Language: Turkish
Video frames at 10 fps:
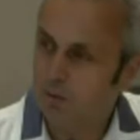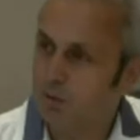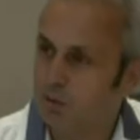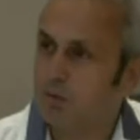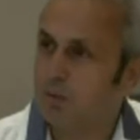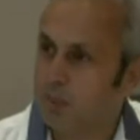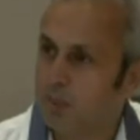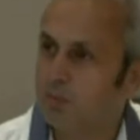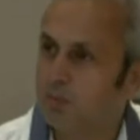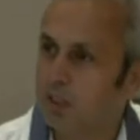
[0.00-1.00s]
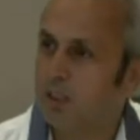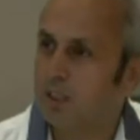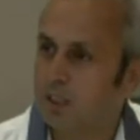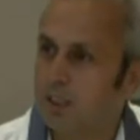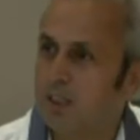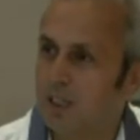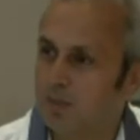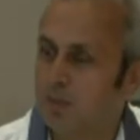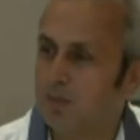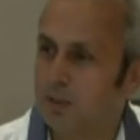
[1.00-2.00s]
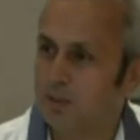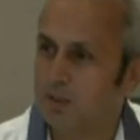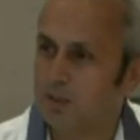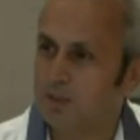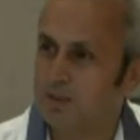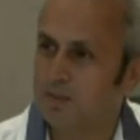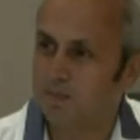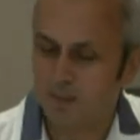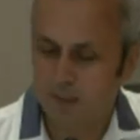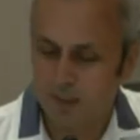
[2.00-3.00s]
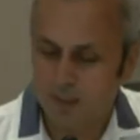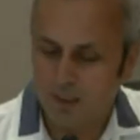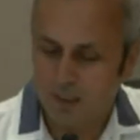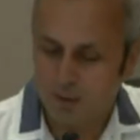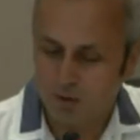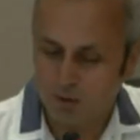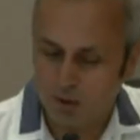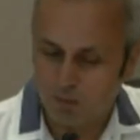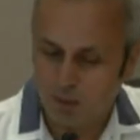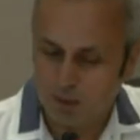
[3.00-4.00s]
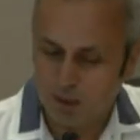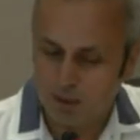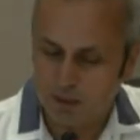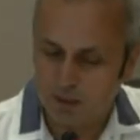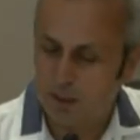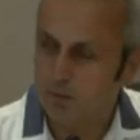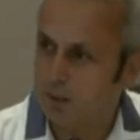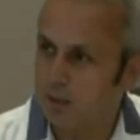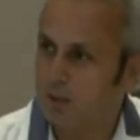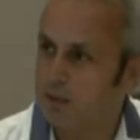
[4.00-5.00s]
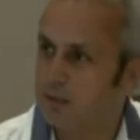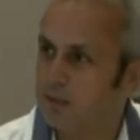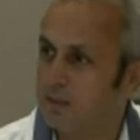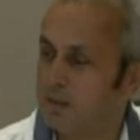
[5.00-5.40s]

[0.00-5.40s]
Ama son zamanlarda bunlarla yayınlar artmaya başladı. Türk-Japon kardeşliğinin temelidir.